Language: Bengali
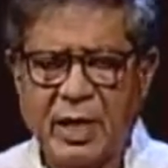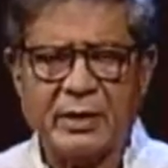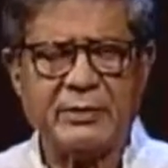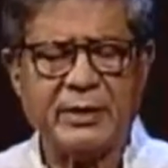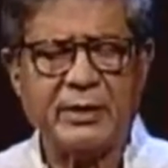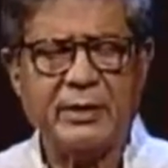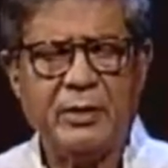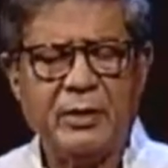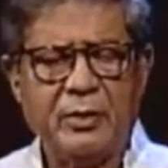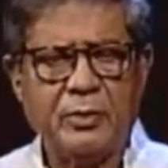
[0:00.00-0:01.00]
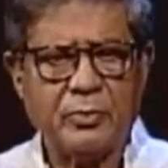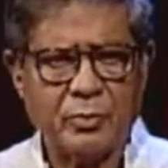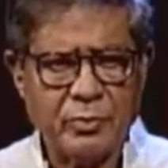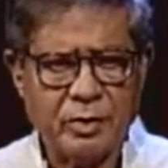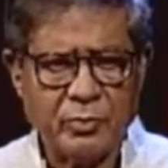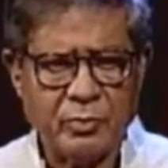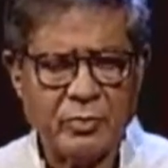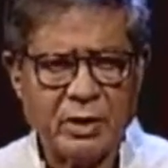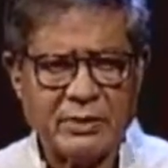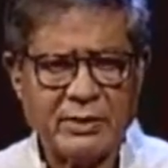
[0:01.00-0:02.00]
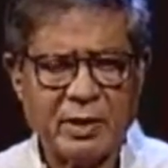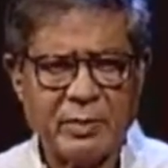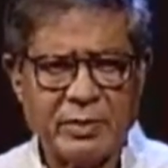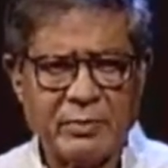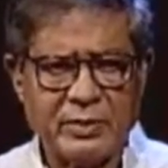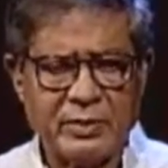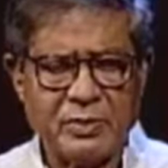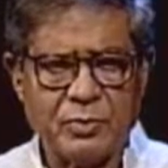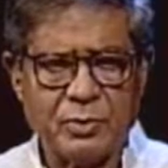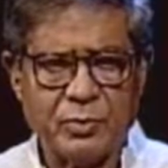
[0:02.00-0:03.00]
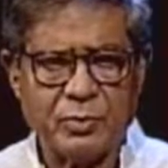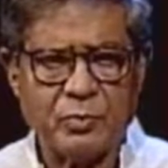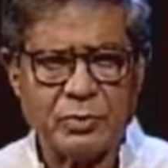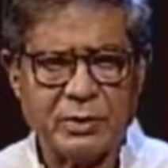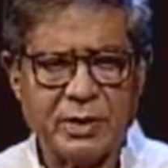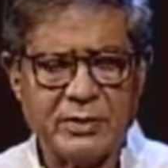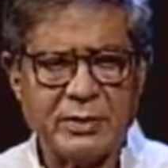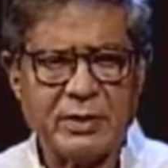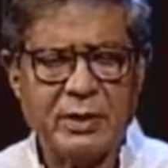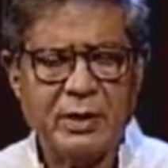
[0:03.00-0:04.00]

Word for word: আজকে অন্য দিনের মতন আজকে আমাদের মাঝে স্টুডিওতে উপস্থিত আছেন